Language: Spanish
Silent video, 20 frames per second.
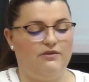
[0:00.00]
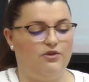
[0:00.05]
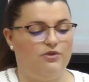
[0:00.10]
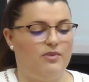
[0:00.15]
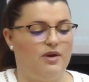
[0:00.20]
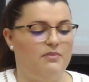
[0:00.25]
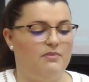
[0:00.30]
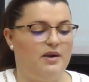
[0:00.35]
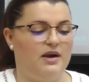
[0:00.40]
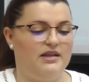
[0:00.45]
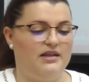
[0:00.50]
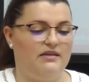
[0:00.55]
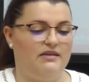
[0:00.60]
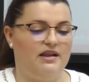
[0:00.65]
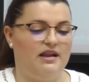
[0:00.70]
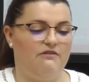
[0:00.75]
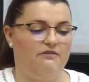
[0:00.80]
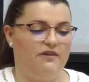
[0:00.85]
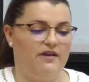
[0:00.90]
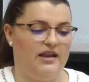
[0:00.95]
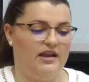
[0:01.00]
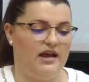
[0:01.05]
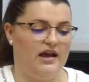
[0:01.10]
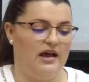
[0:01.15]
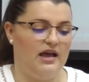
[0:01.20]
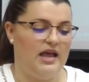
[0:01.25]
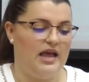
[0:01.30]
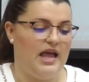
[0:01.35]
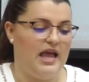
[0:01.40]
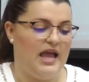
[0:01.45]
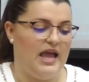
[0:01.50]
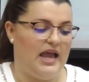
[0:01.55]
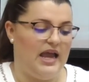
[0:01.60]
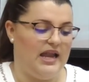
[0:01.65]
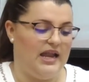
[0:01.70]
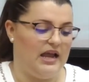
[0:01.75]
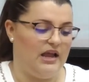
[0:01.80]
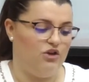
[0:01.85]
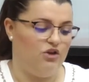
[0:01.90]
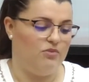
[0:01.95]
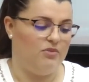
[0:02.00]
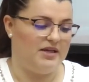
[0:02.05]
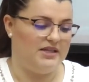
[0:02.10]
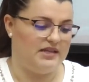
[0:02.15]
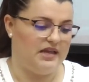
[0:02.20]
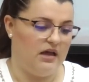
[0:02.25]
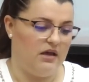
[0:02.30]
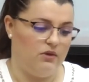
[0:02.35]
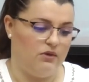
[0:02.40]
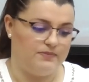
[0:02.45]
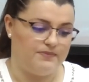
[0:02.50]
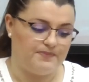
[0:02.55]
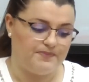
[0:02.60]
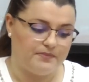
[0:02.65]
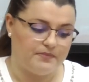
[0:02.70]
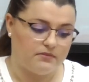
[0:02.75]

de formar parte de la feria el año pasado.